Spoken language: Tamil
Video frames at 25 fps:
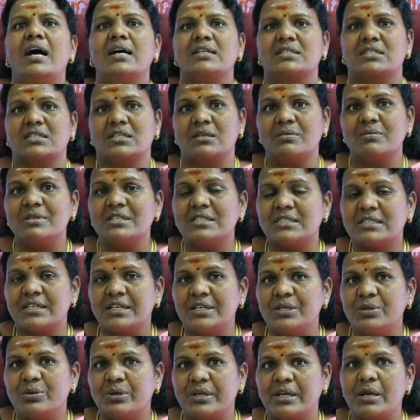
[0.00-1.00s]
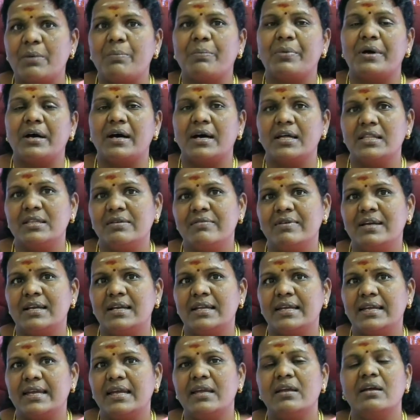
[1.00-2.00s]
அஷ்டமச்சனியுடைய பாதி
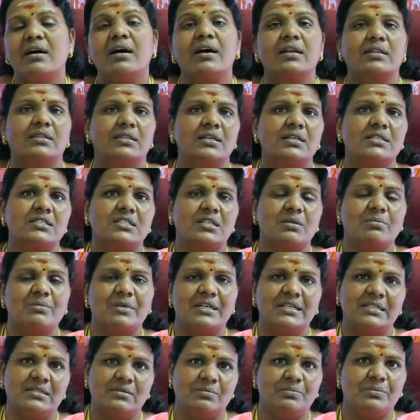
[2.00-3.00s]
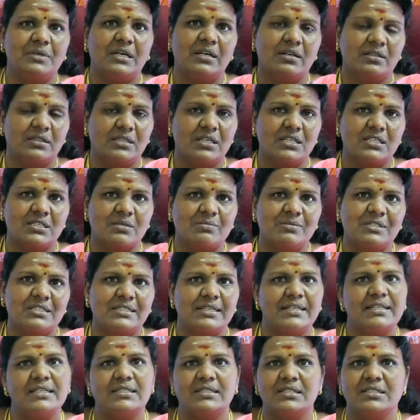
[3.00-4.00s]
வேலையை அர்த்தாஷ்டமணி அர்த்தாஷ்டம
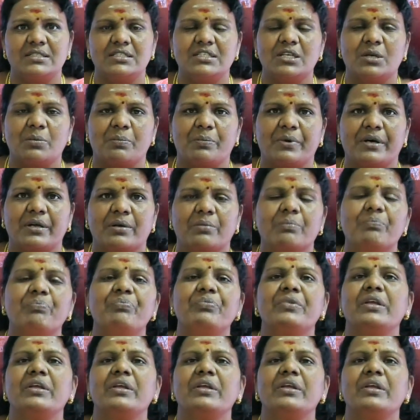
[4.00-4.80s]
சனி செஞ்சிருப்பார்